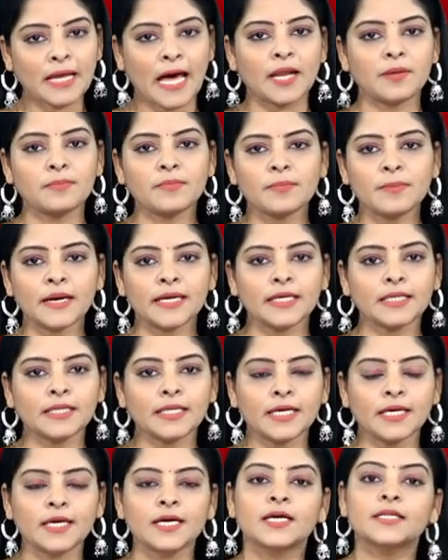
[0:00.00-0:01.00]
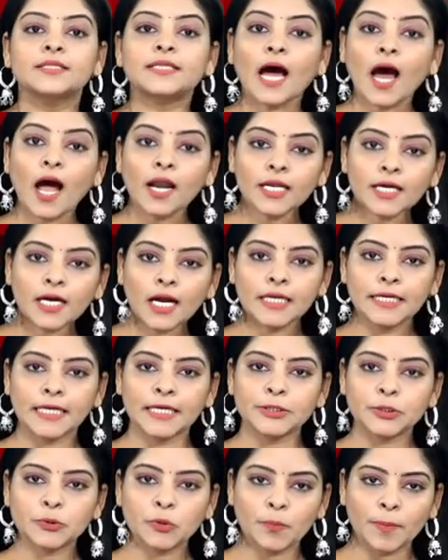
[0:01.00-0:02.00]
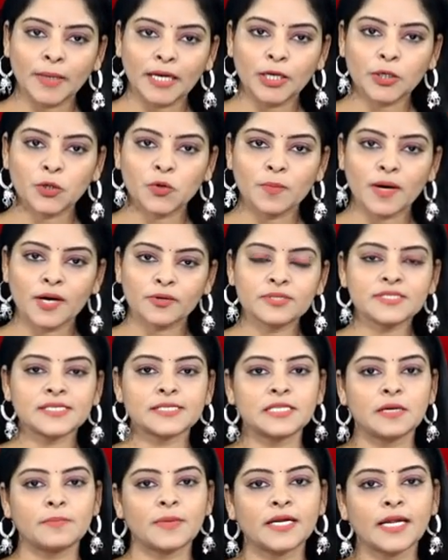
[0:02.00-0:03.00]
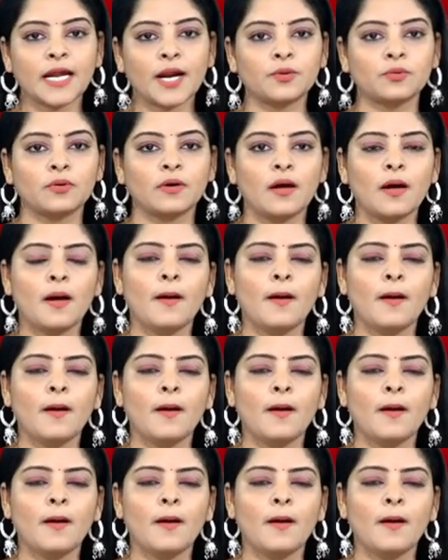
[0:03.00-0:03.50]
ప్రారంభమైంది తాళి కట్టేందుకు పెళ్లి కుమారుడు సిద్ధమయ్యాడు